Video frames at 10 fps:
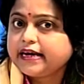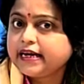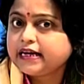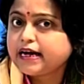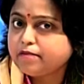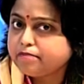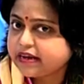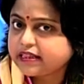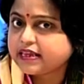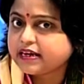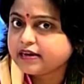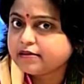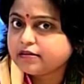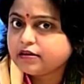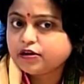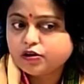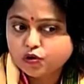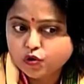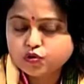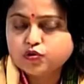ইনকাম বৃদ্ধি
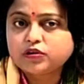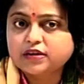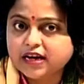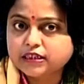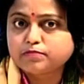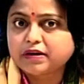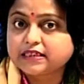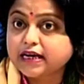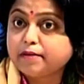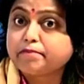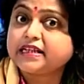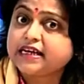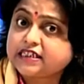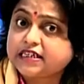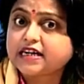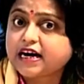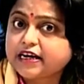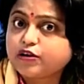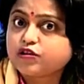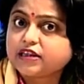নতুন ট্রান্সফার যারা বিদেশে
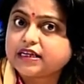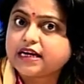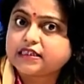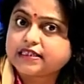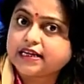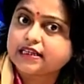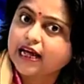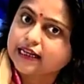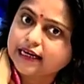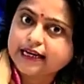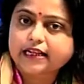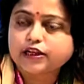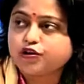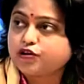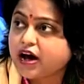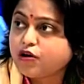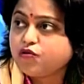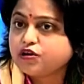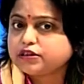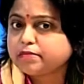চাকরি করতে যাচ্ছে তাদের ক্ষেত্রেও রাহু
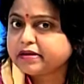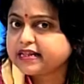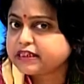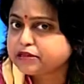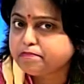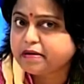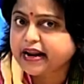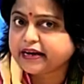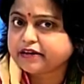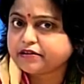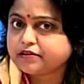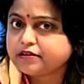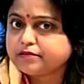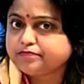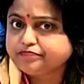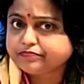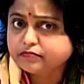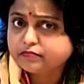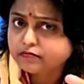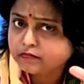হচ্ছে বিদেশি প্ল্যানেট
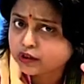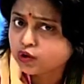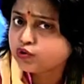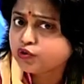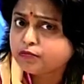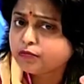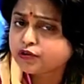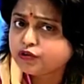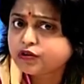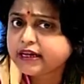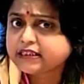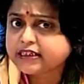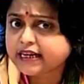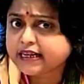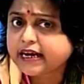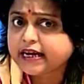নতুন বন্ধুদের সাথে